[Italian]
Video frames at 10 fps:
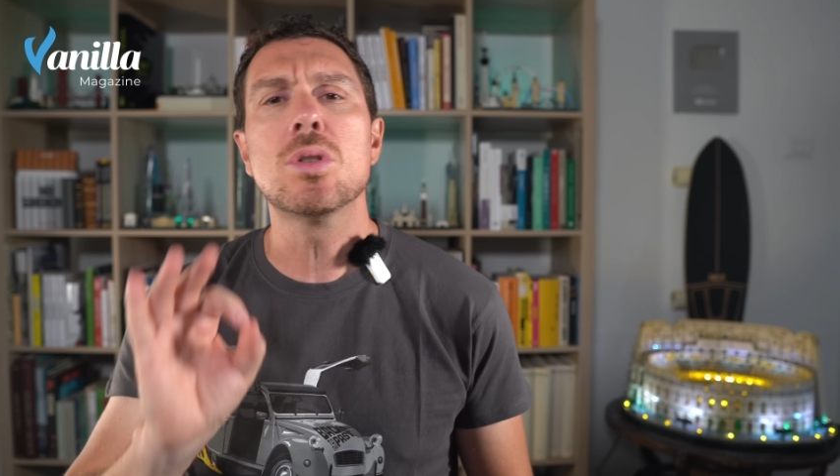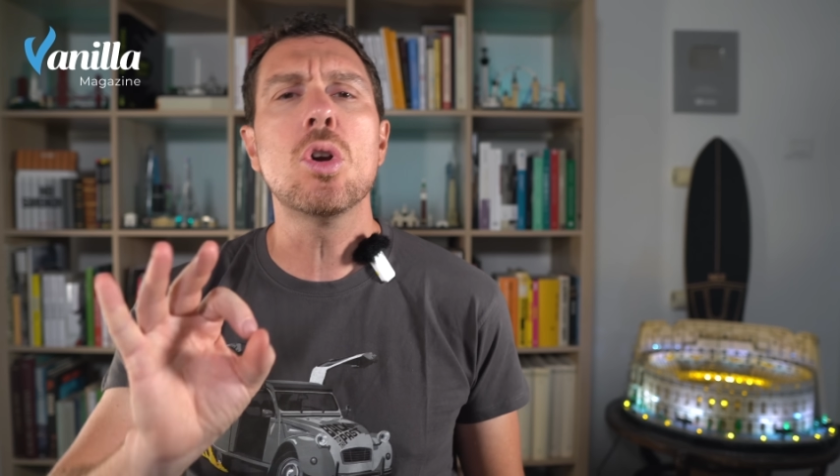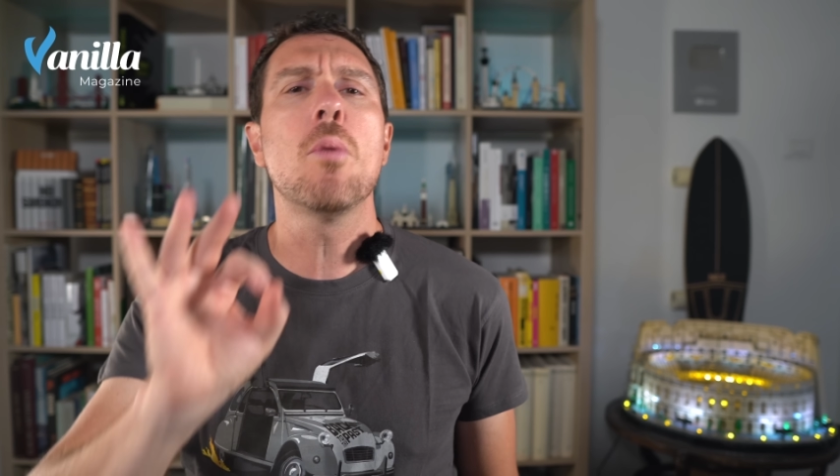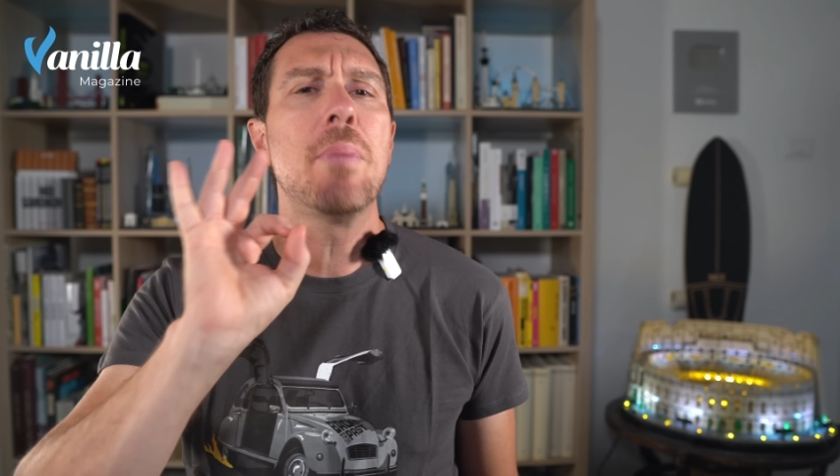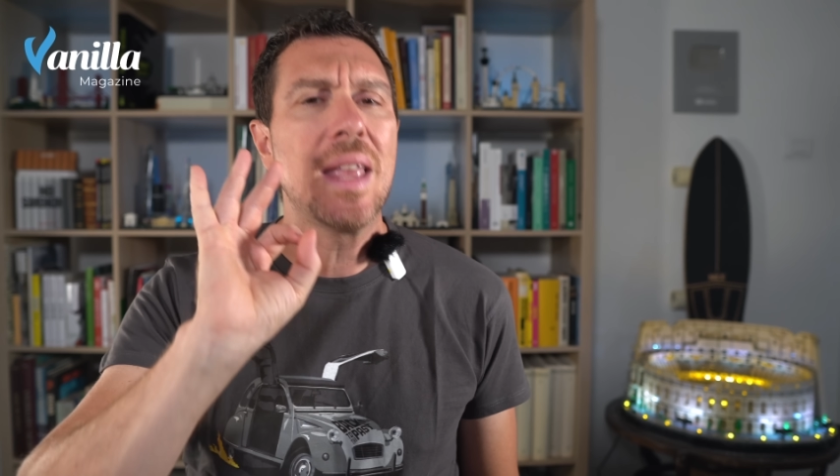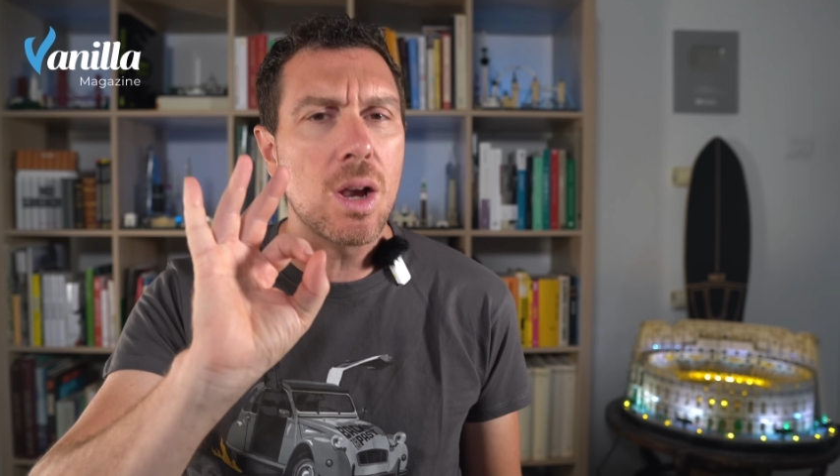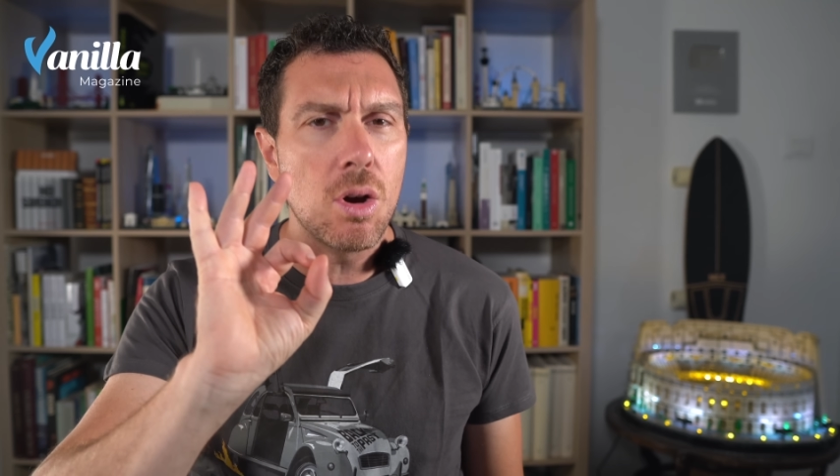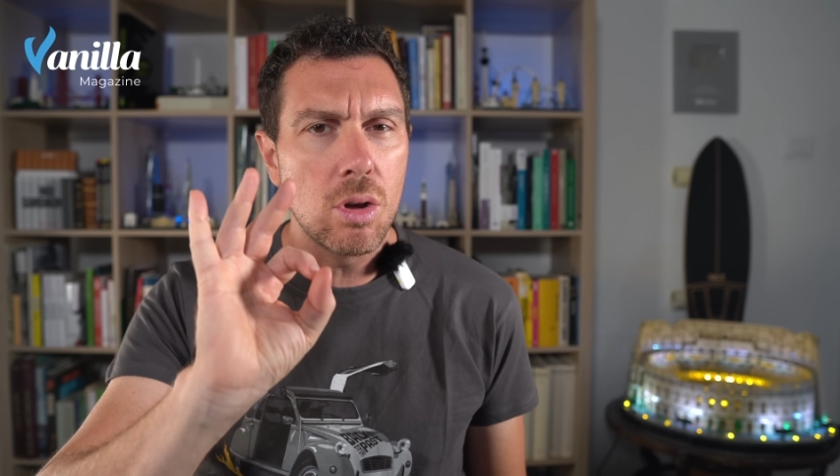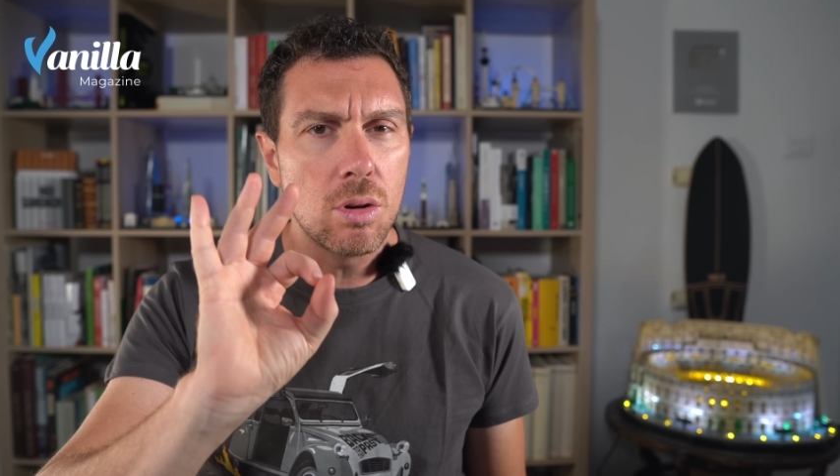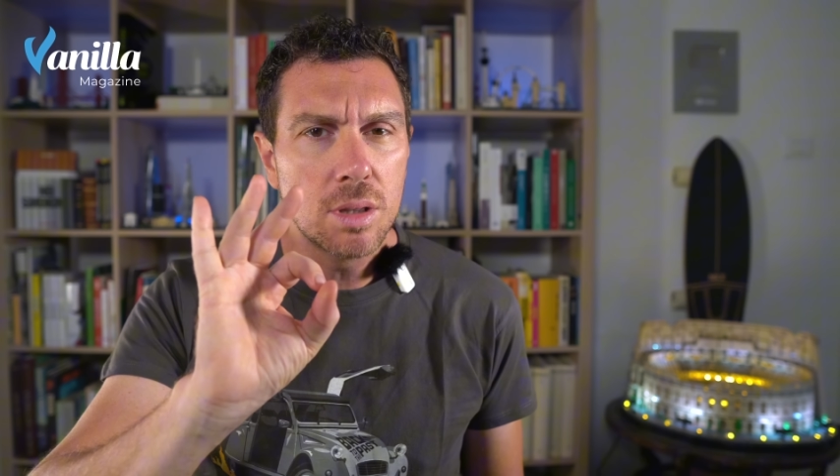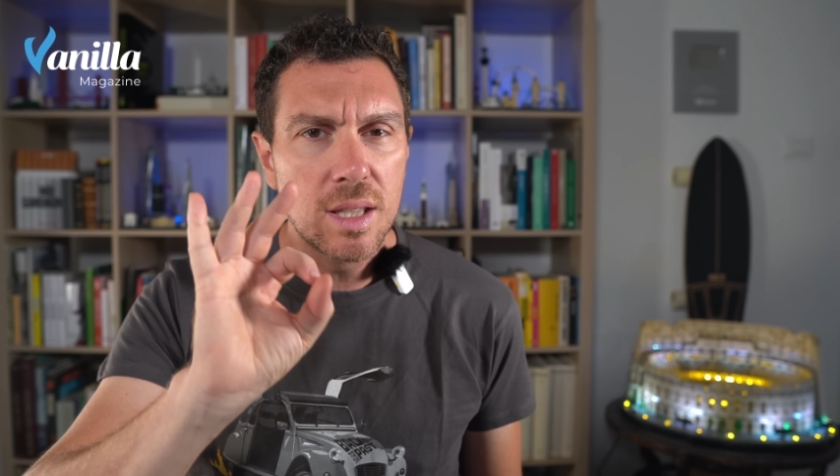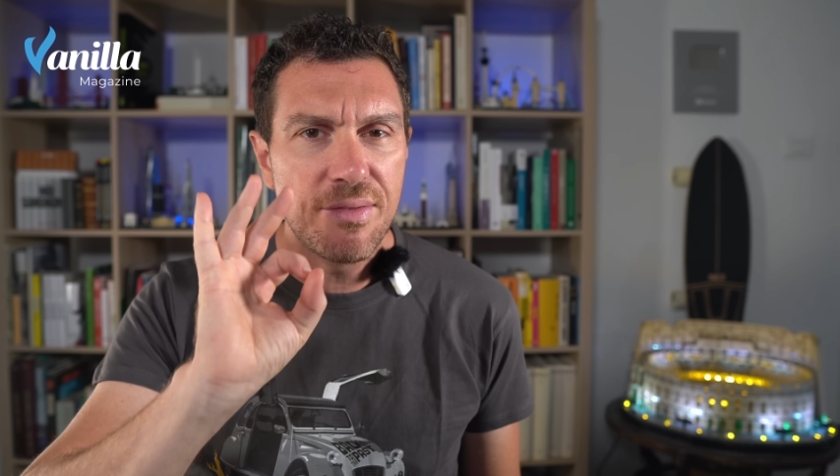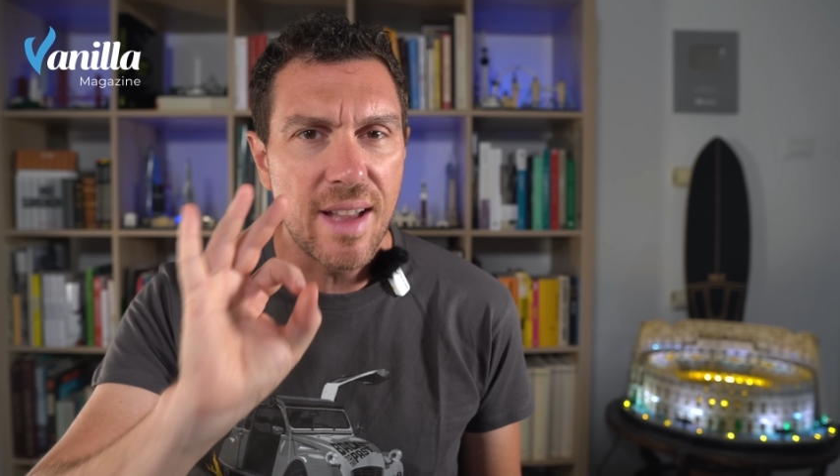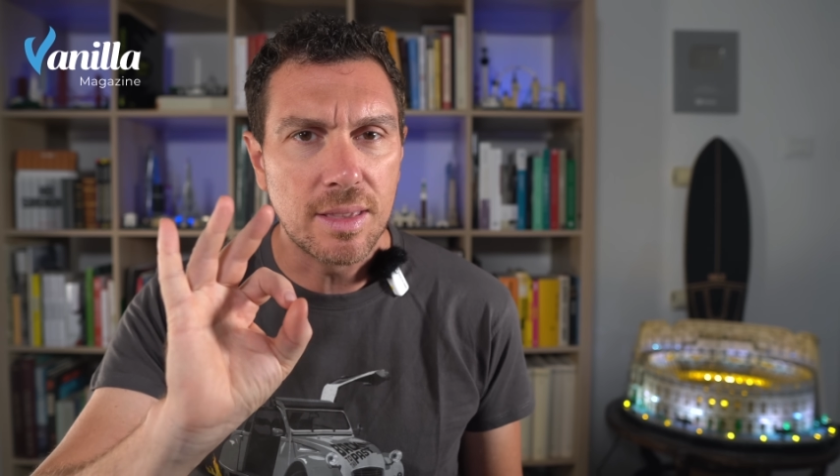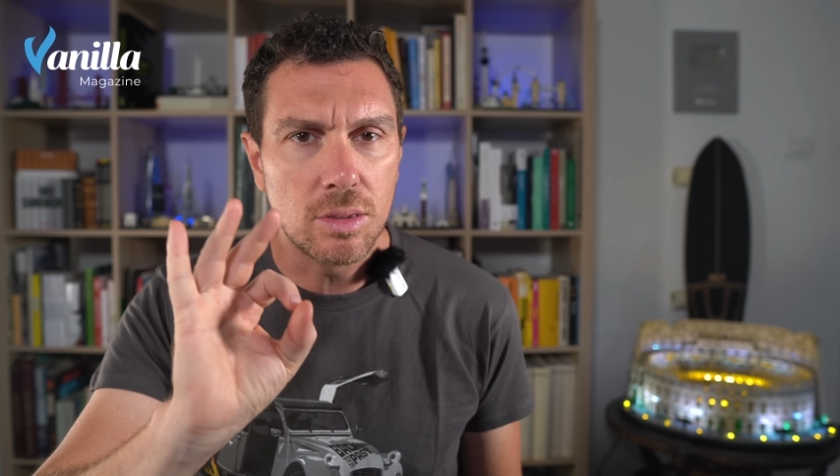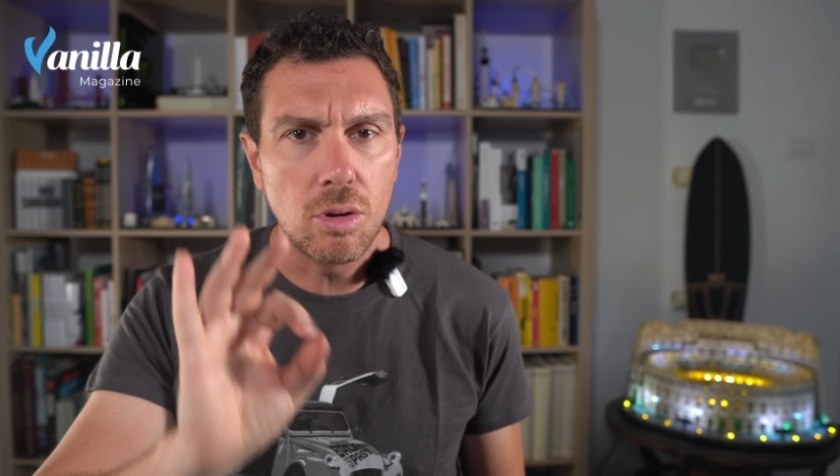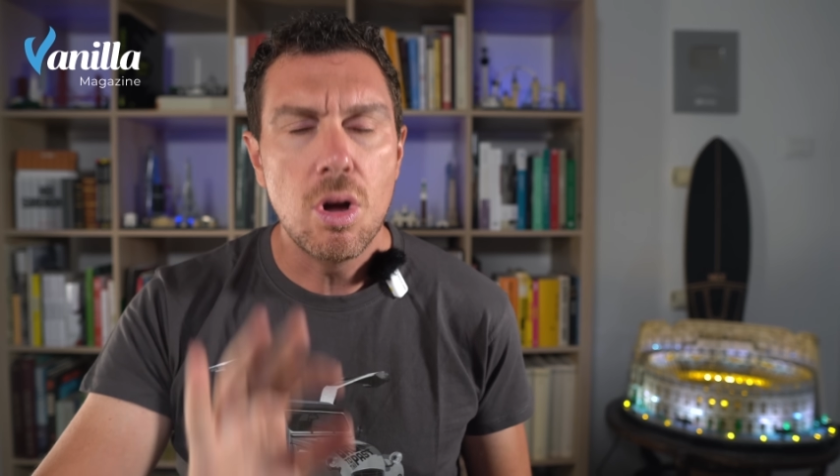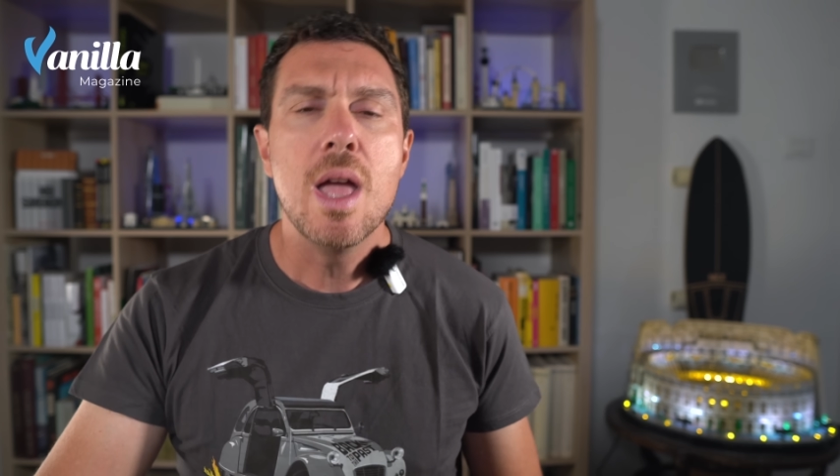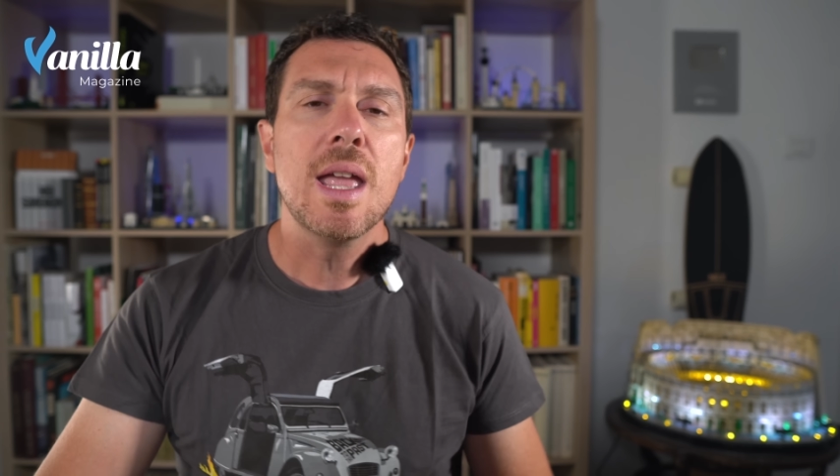solo piccolo difetto,